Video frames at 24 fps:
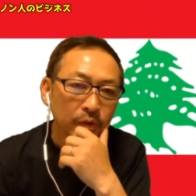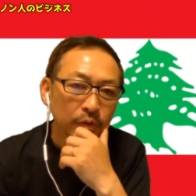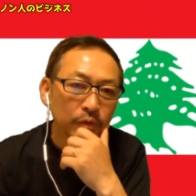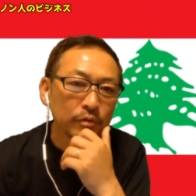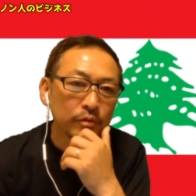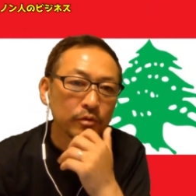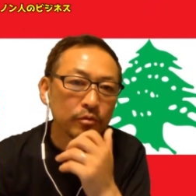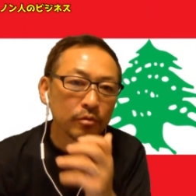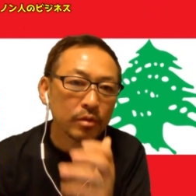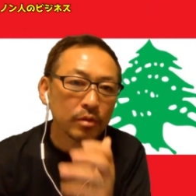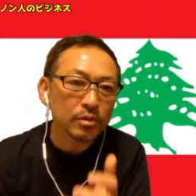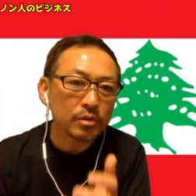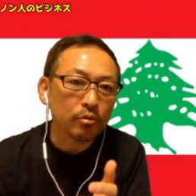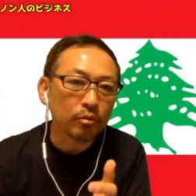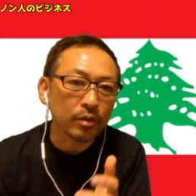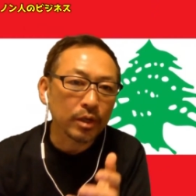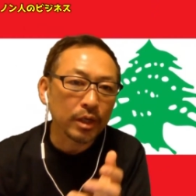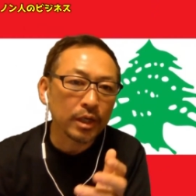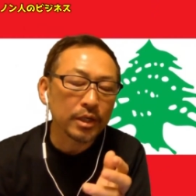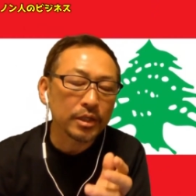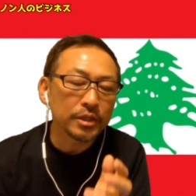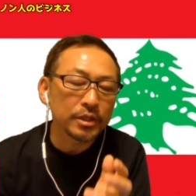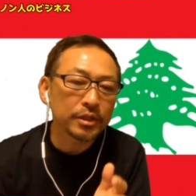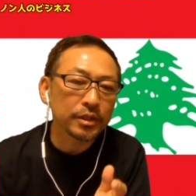いうのがその
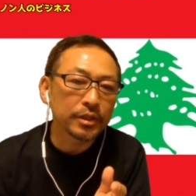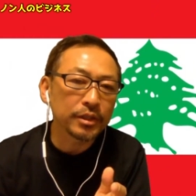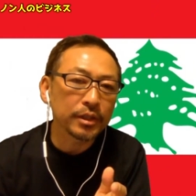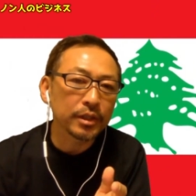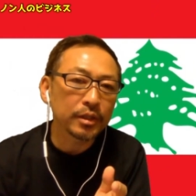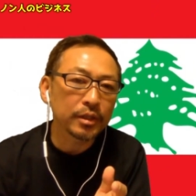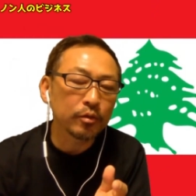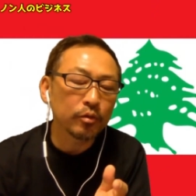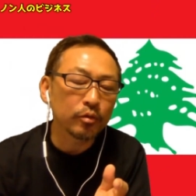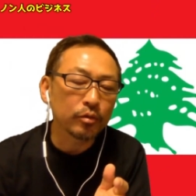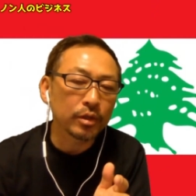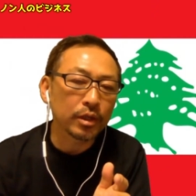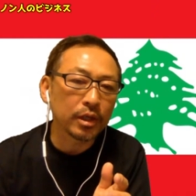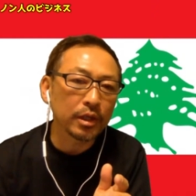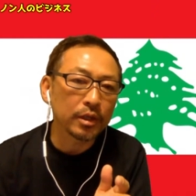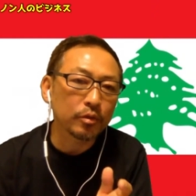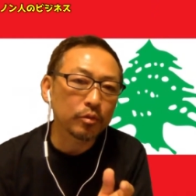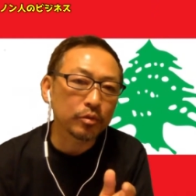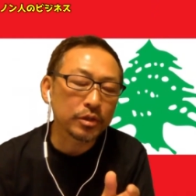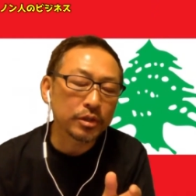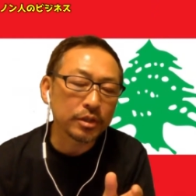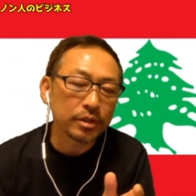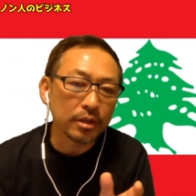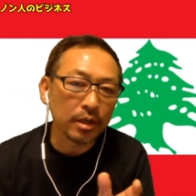ナイジェリアの大
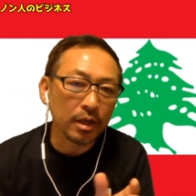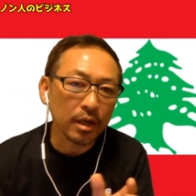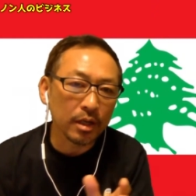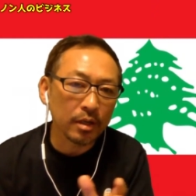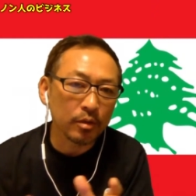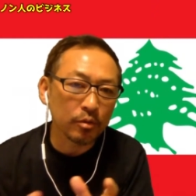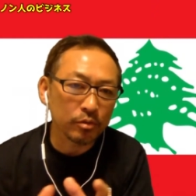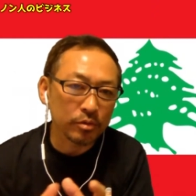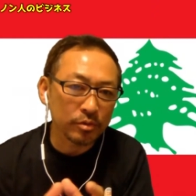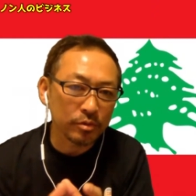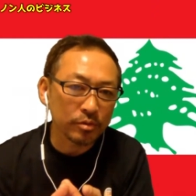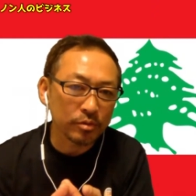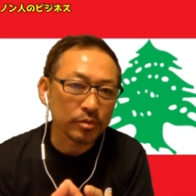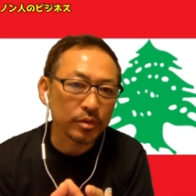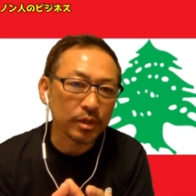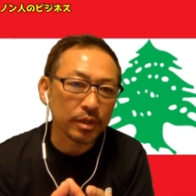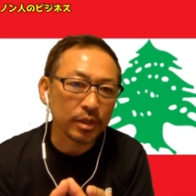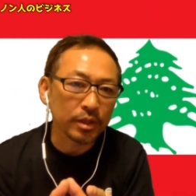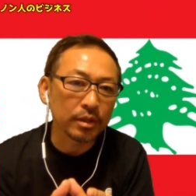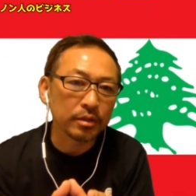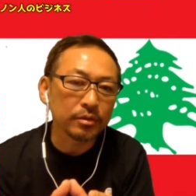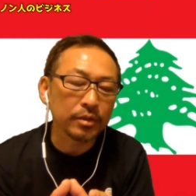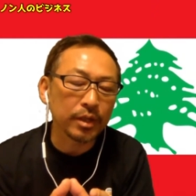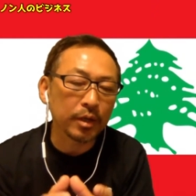都市ラゴス
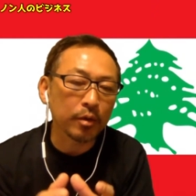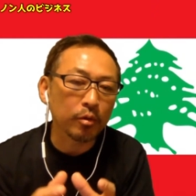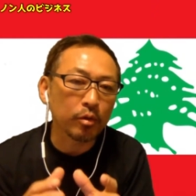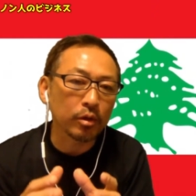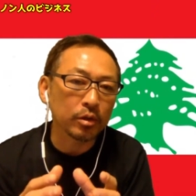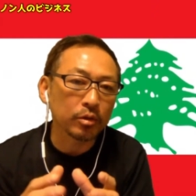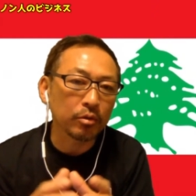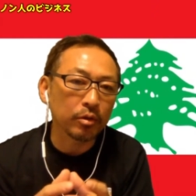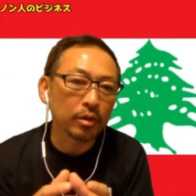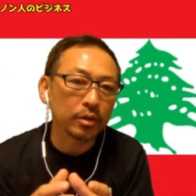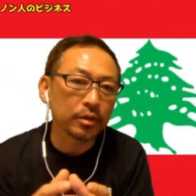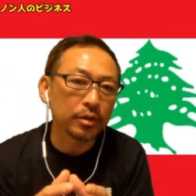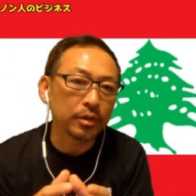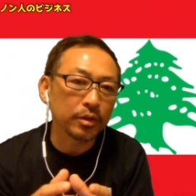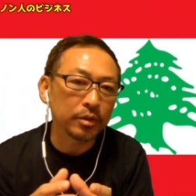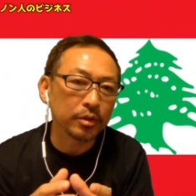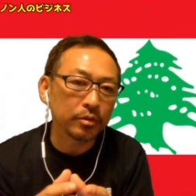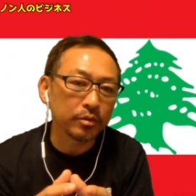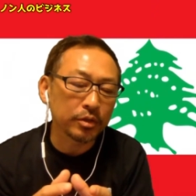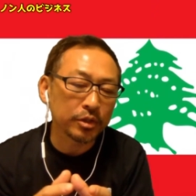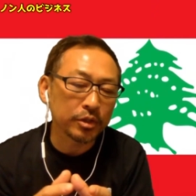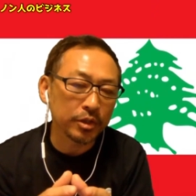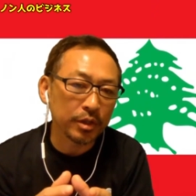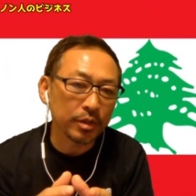にある
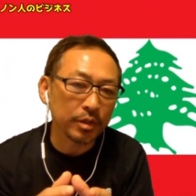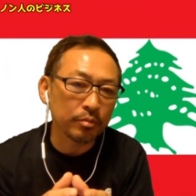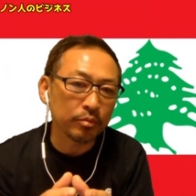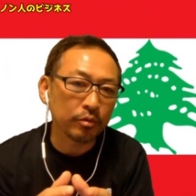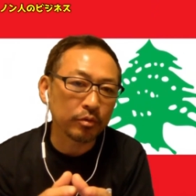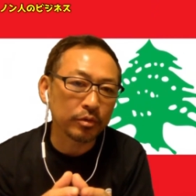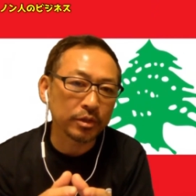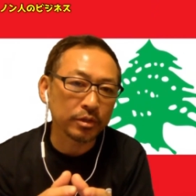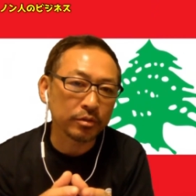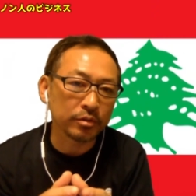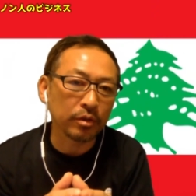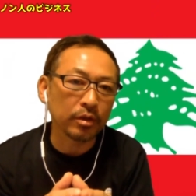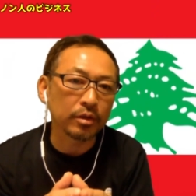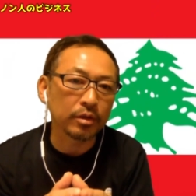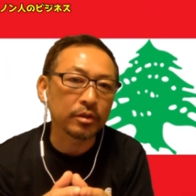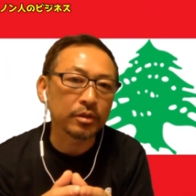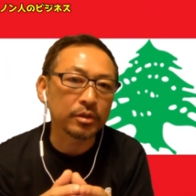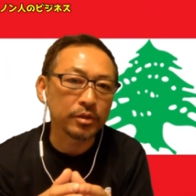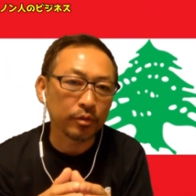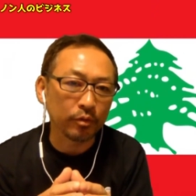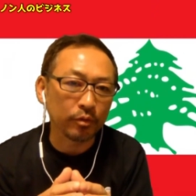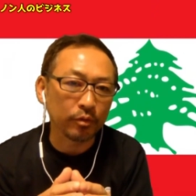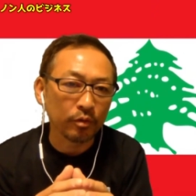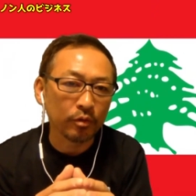エコアトランティックシティプロジェクトなん
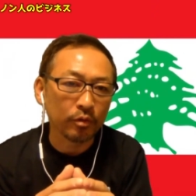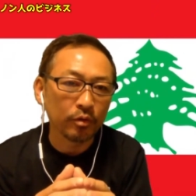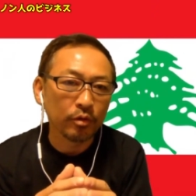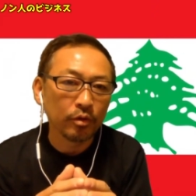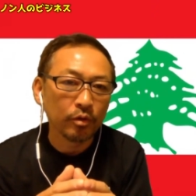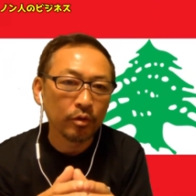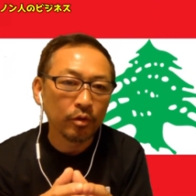ですよ。